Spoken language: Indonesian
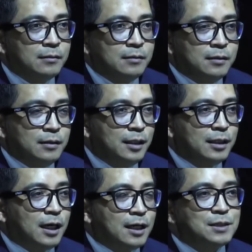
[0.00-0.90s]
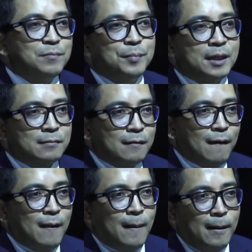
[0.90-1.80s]
dia nggak akan sempat
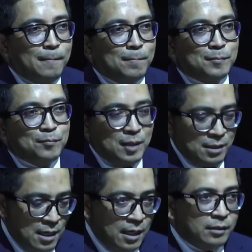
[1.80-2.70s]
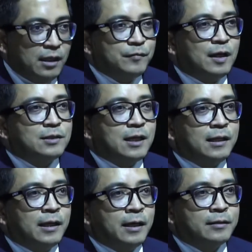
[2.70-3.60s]
melihat daftar caleg dan